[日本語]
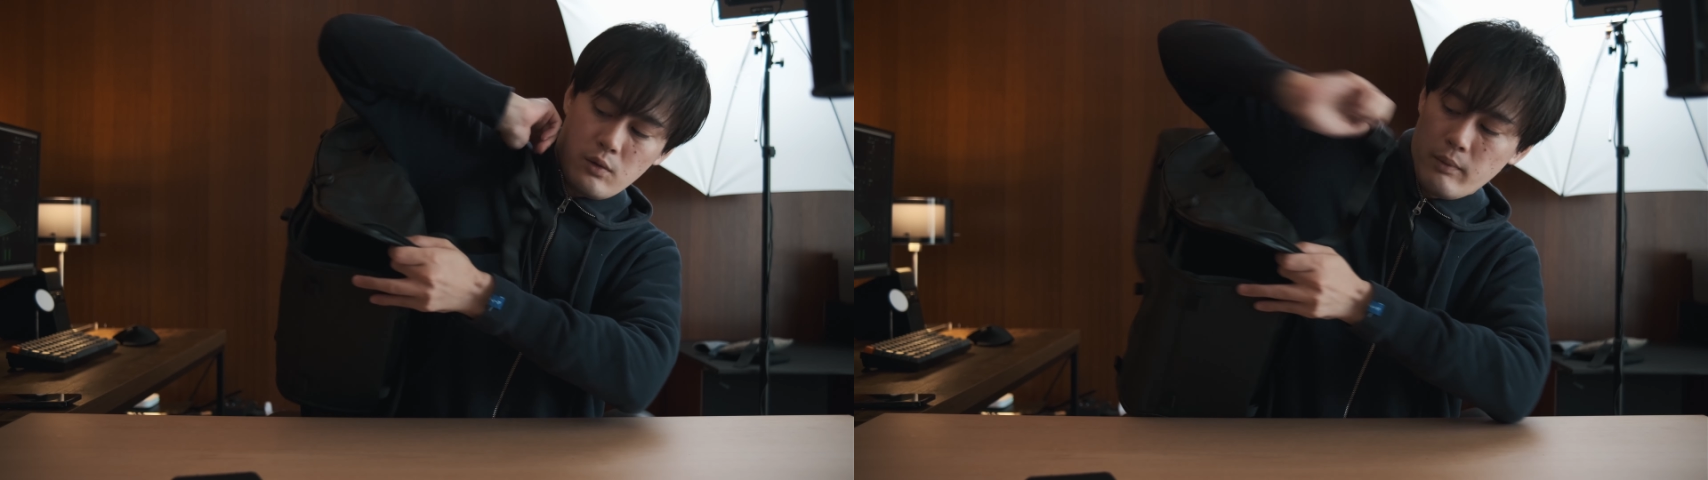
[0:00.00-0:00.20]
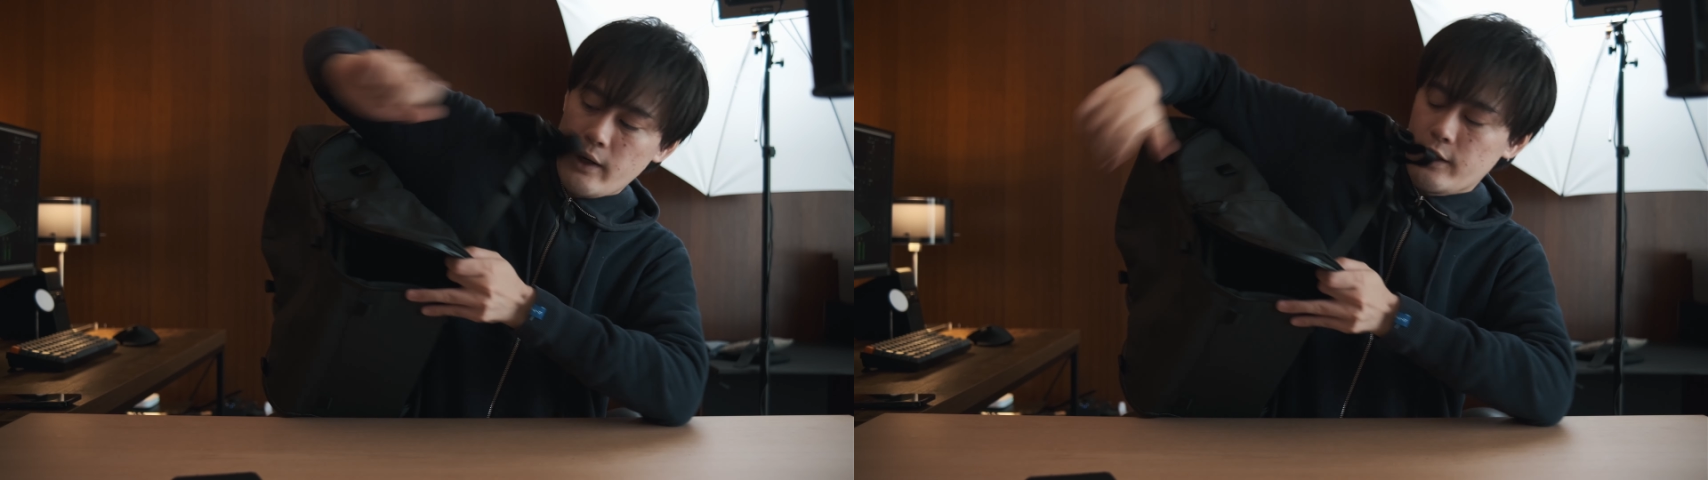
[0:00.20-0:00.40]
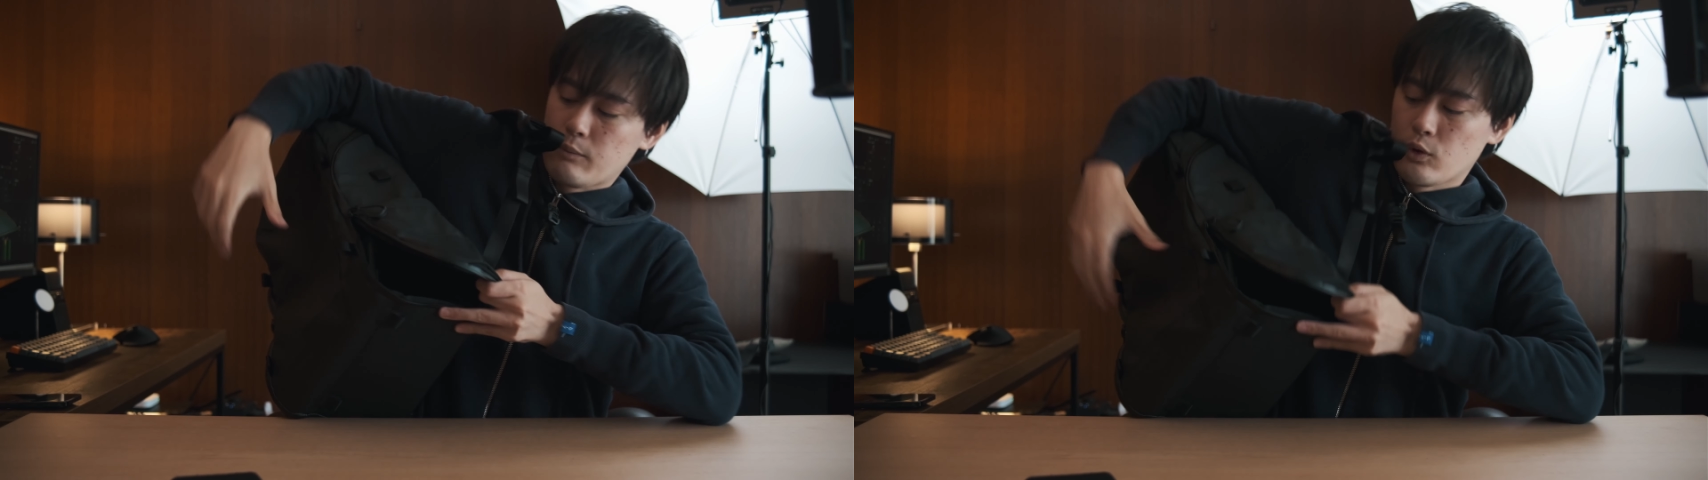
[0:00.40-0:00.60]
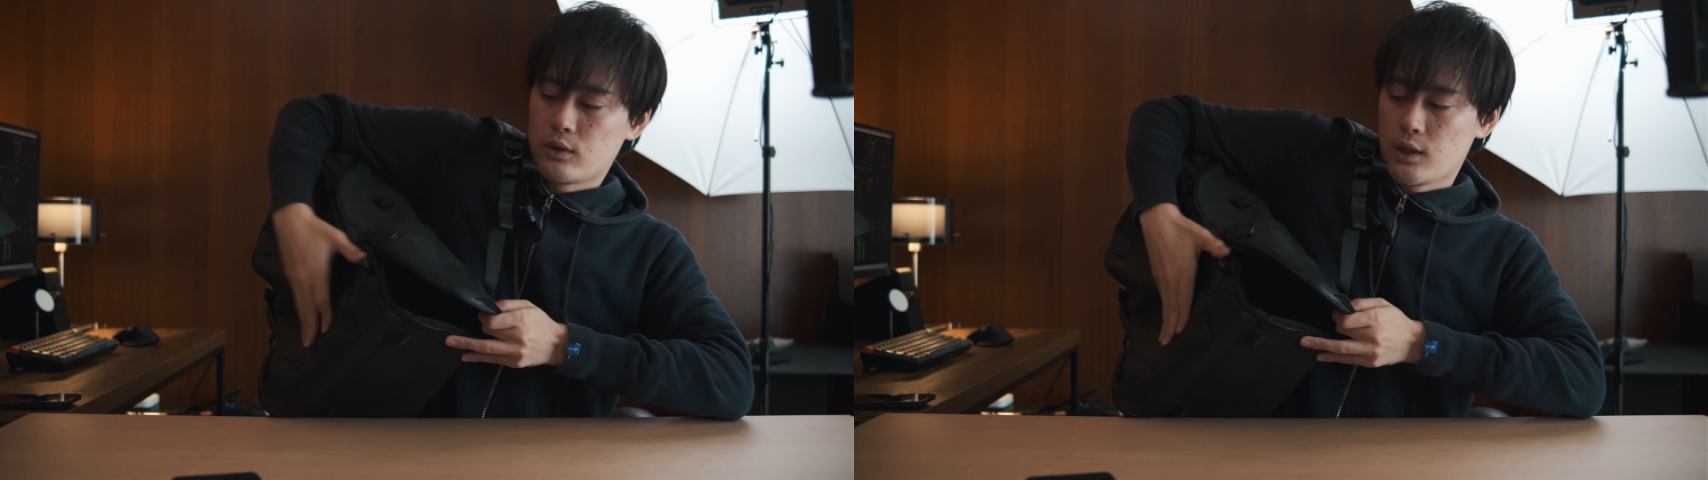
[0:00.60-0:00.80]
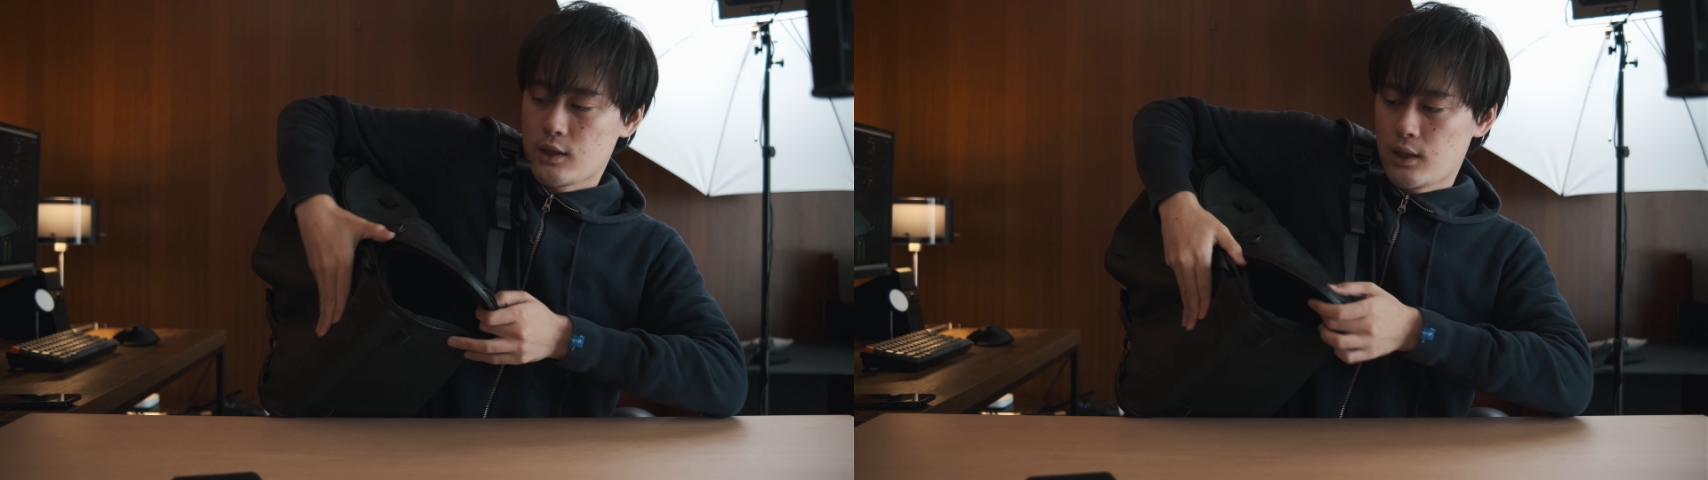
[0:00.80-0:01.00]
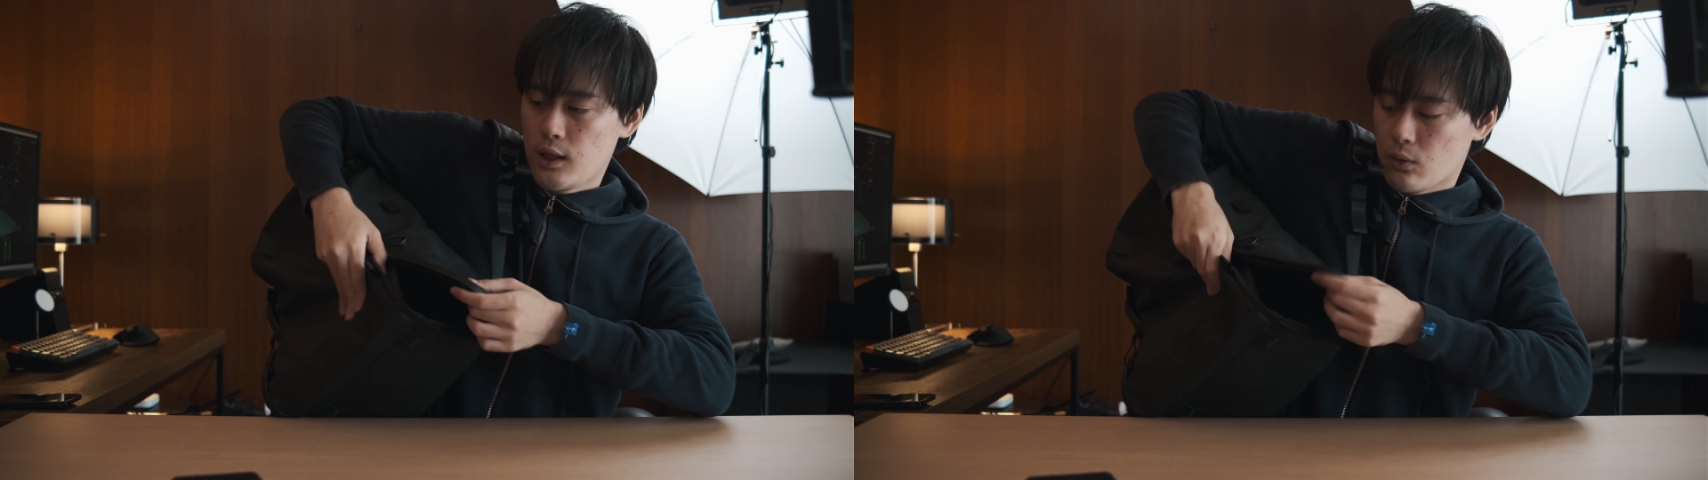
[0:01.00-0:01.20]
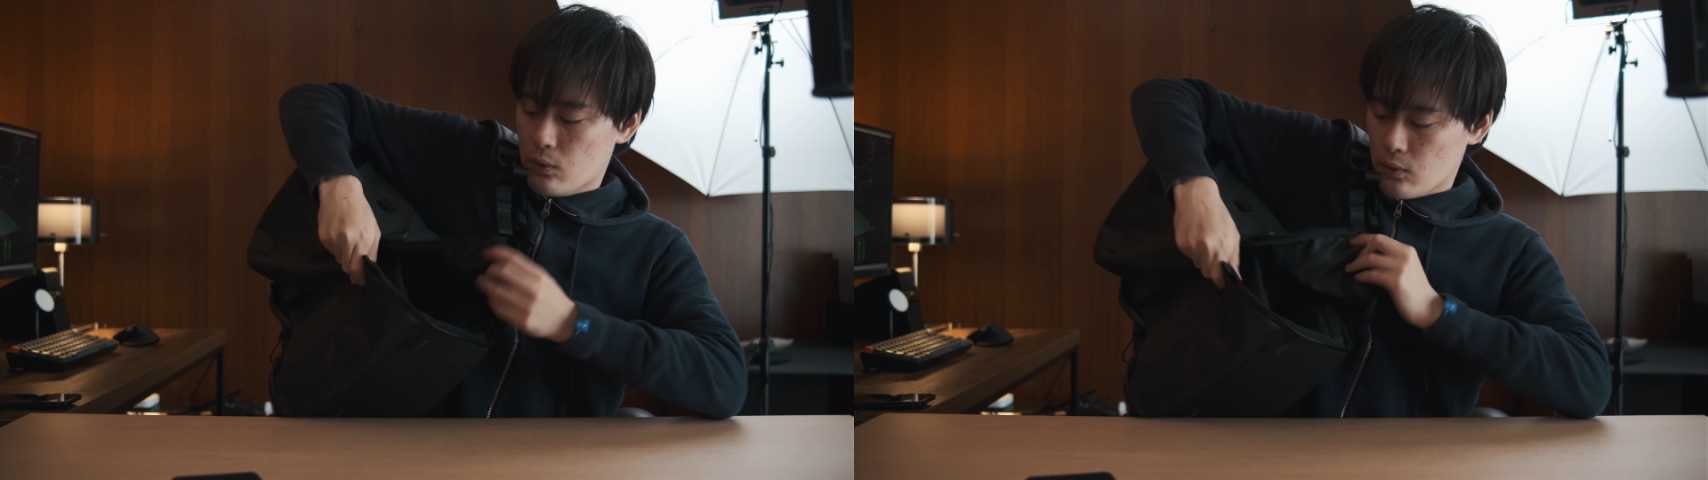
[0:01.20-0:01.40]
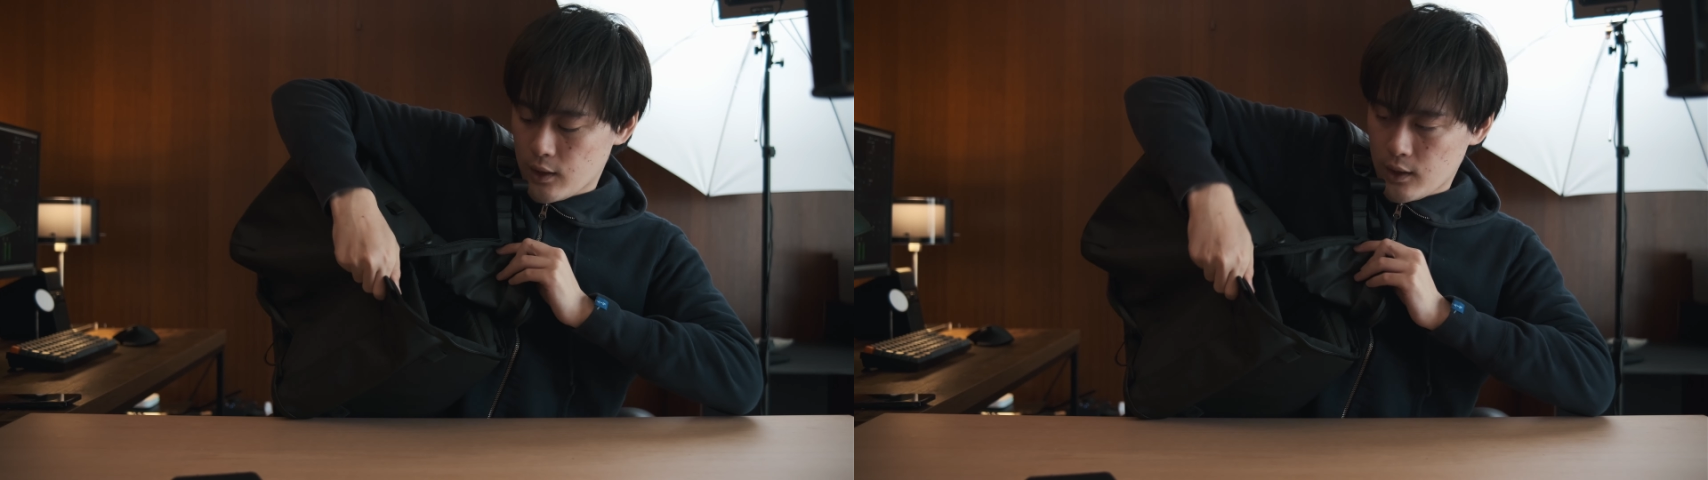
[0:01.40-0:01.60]
前に持ってきて、こ
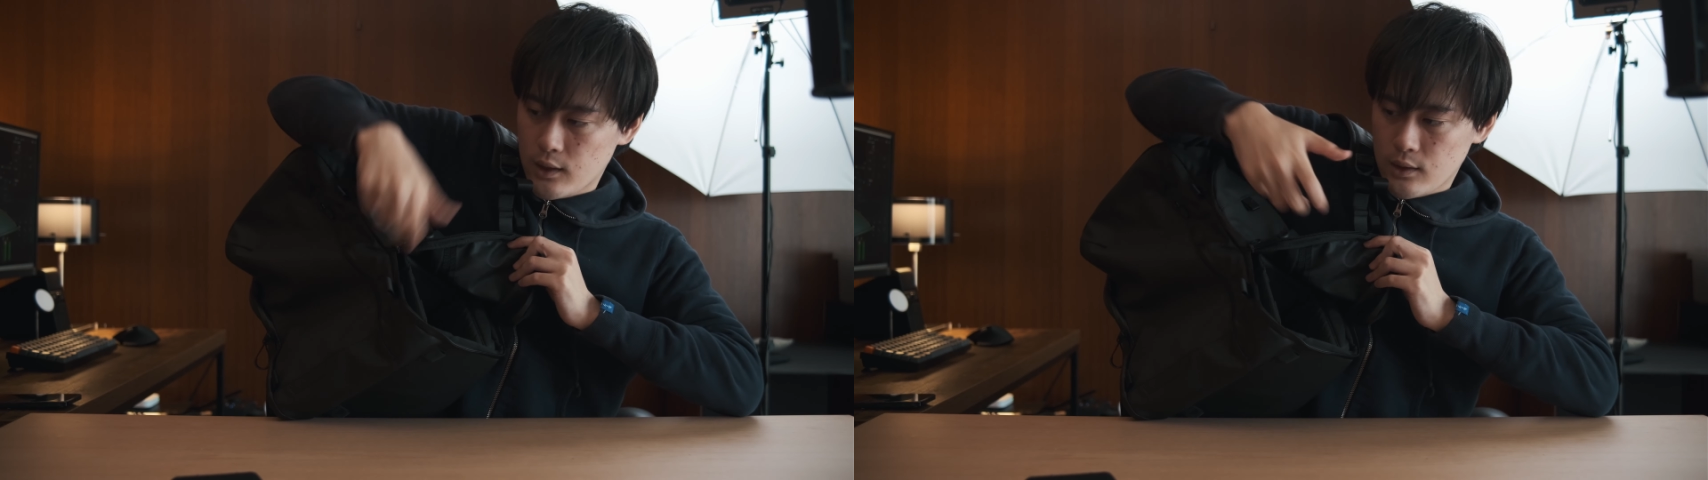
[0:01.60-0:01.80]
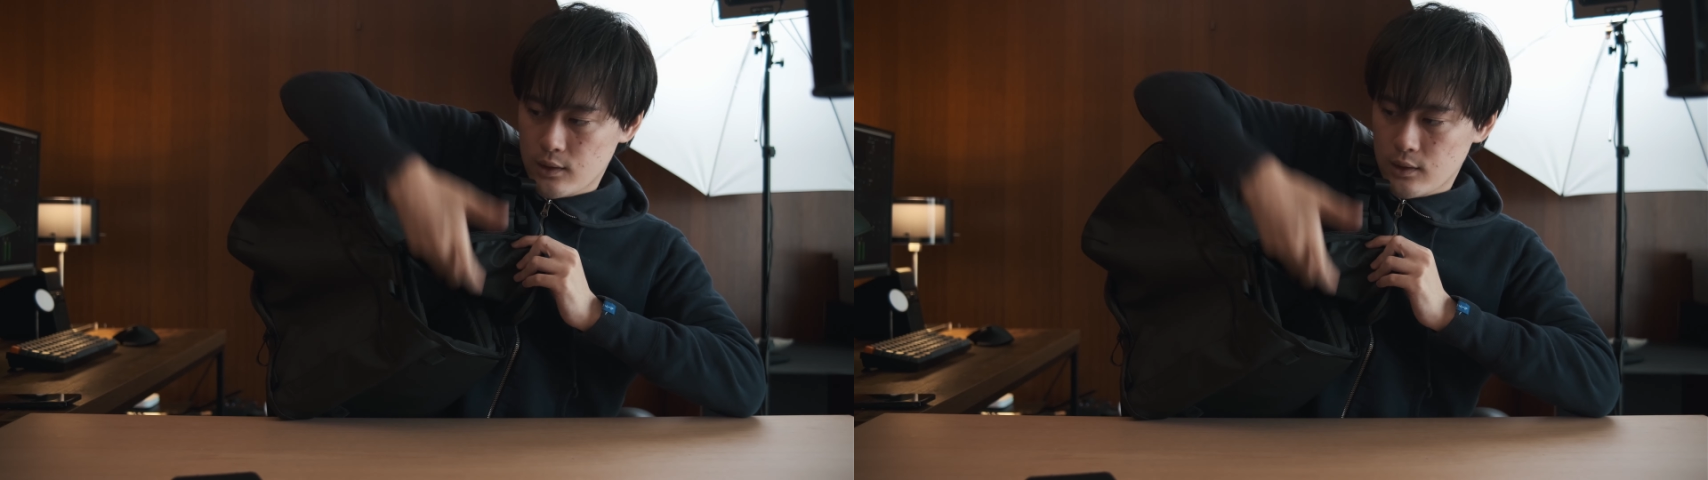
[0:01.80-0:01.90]
こから